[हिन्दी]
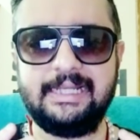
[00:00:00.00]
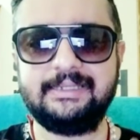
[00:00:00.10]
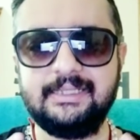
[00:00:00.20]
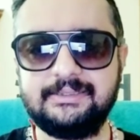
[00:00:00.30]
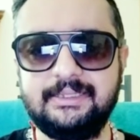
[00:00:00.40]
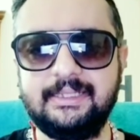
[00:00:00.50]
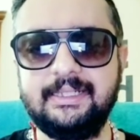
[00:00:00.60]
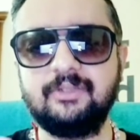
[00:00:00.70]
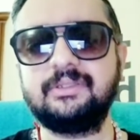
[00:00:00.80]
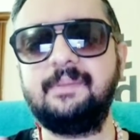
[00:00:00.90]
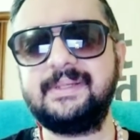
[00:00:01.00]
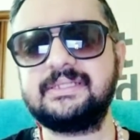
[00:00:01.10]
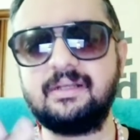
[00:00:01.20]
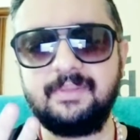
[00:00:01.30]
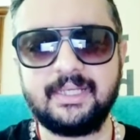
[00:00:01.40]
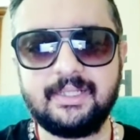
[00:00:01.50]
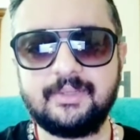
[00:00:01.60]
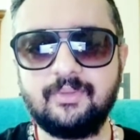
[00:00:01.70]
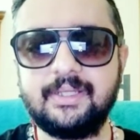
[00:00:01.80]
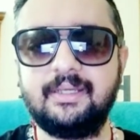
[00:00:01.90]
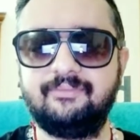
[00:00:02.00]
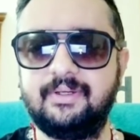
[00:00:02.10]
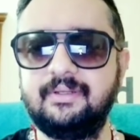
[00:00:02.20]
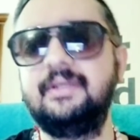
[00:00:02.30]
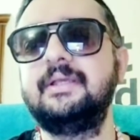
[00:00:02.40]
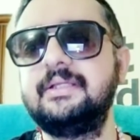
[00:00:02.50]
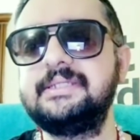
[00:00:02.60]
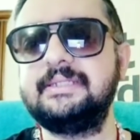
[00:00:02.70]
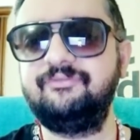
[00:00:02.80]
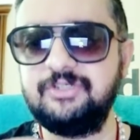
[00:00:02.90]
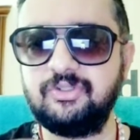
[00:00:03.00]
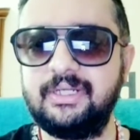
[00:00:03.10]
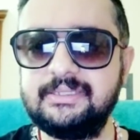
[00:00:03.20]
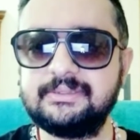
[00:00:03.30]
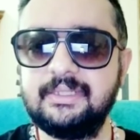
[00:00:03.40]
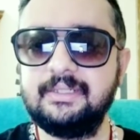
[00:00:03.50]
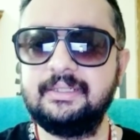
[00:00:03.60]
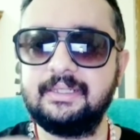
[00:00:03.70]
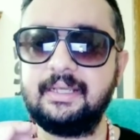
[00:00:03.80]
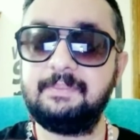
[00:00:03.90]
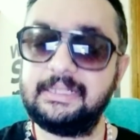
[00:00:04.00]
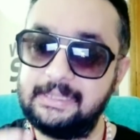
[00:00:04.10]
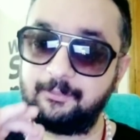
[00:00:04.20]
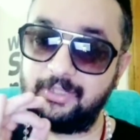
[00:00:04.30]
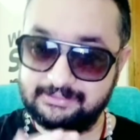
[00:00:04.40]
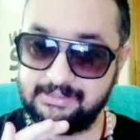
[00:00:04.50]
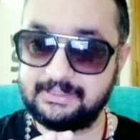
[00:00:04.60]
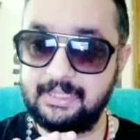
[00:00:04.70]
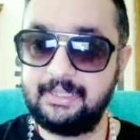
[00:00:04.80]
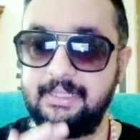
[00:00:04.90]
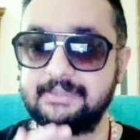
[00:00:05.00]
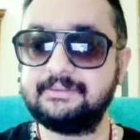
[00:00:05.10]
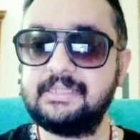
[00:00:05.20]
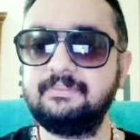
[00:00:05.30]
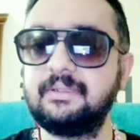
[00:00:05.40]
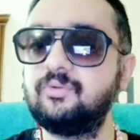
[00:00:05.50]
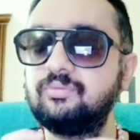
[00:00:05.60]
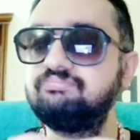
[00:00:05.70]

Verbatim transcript: हेल्थ ही अच्छी नहीं रहेगी तो इतना पैसा कमा के करोगे क्या फिर इसलिए विजुलाइज के बाद आपको एक्सरसाइज करना है एक्सरसाइज में